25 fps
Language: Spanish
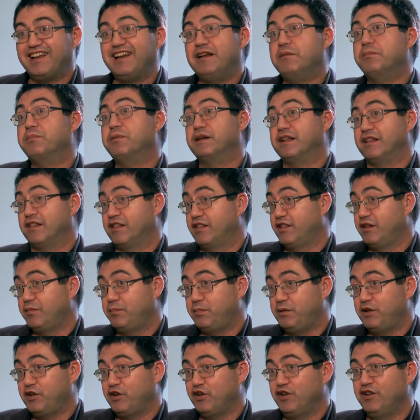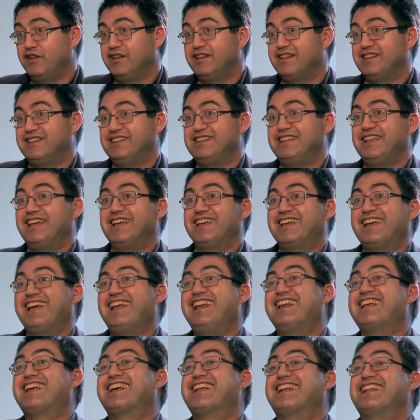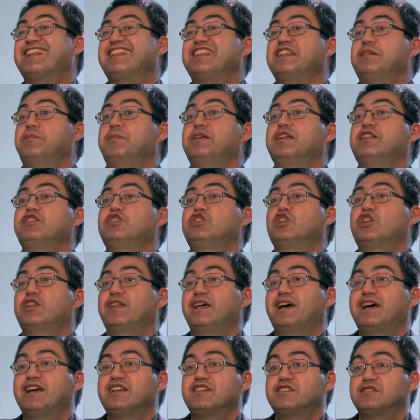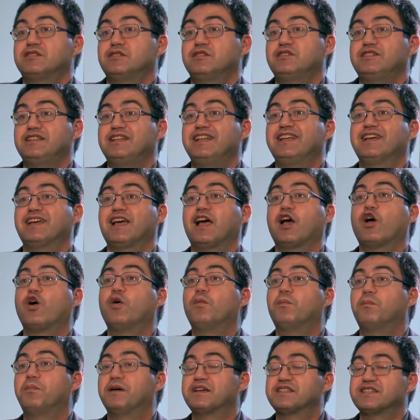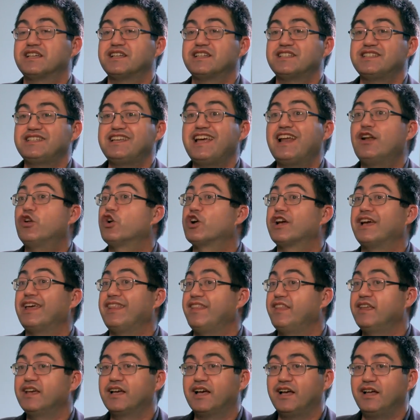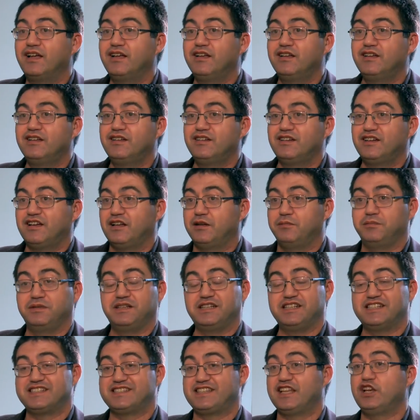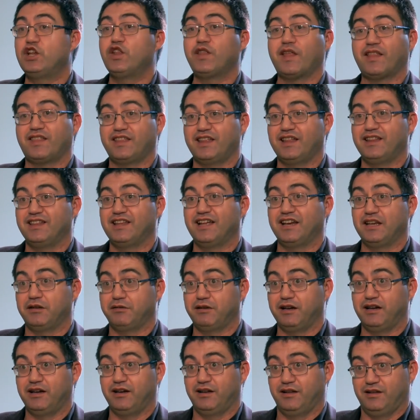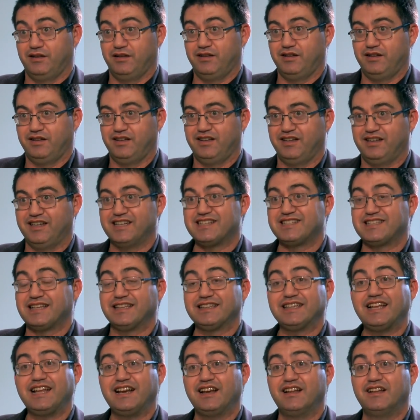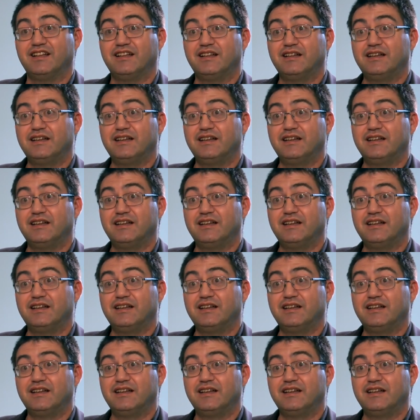el principio de que el crecimiento de gasto tiene que acompasarse a lo que diga el Ministerio de Hacienda a nivel eh, estatal.